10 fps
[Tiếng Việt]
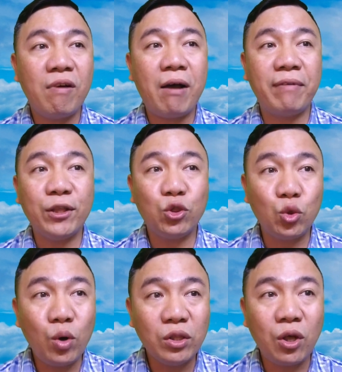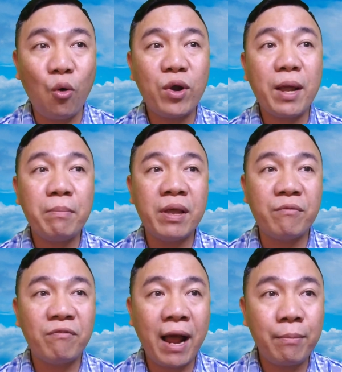và phải tuân thủ các
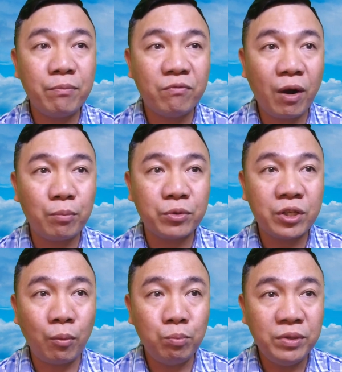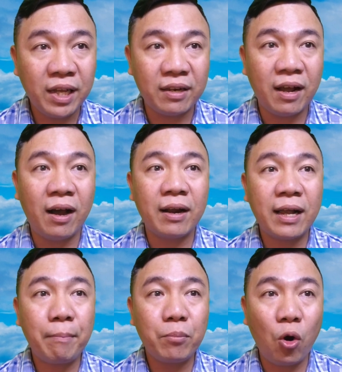biện pháp phòng chống dịch ở
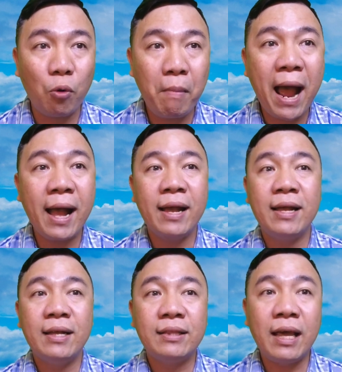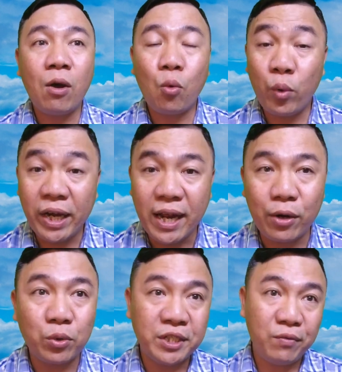cấp độ 3 theo quy
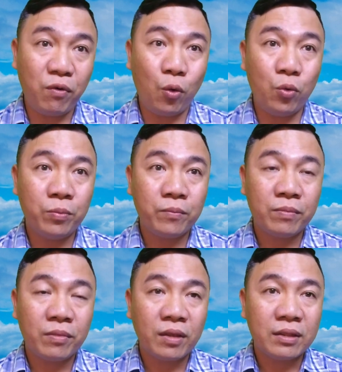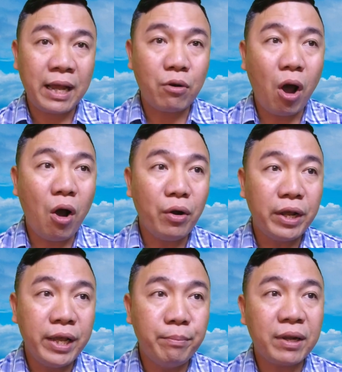định của chính phủ. Theo đó,
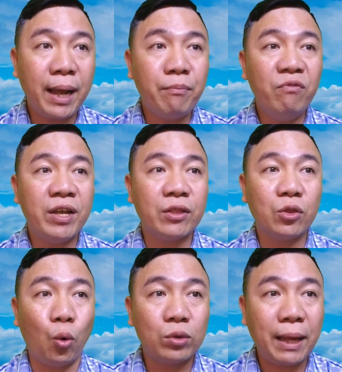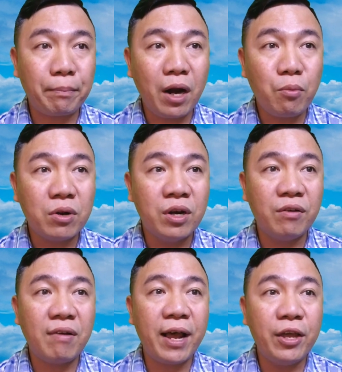nghiêm cấm việc tụ tập đông người
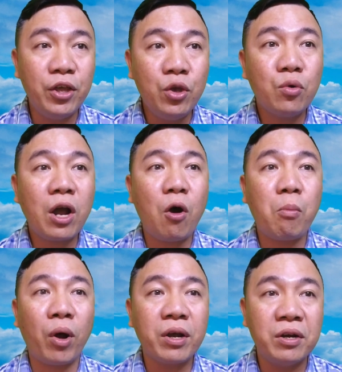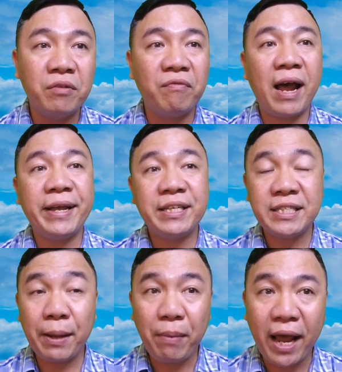và yêu cầu mọi người phải
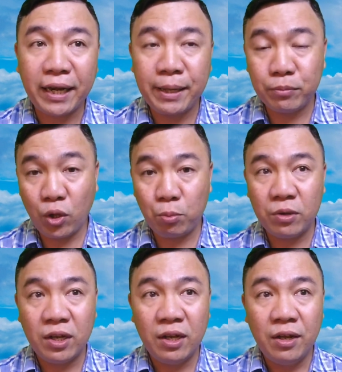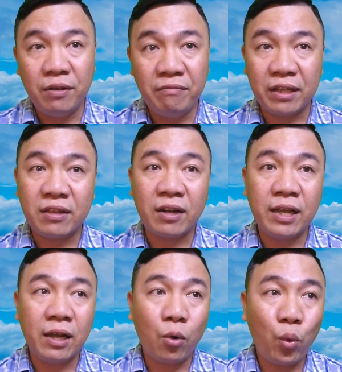chấp hành nghiêm túc. Việc thực
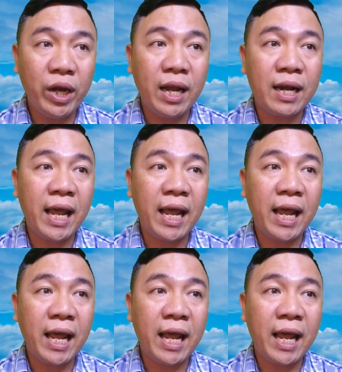hiện quy định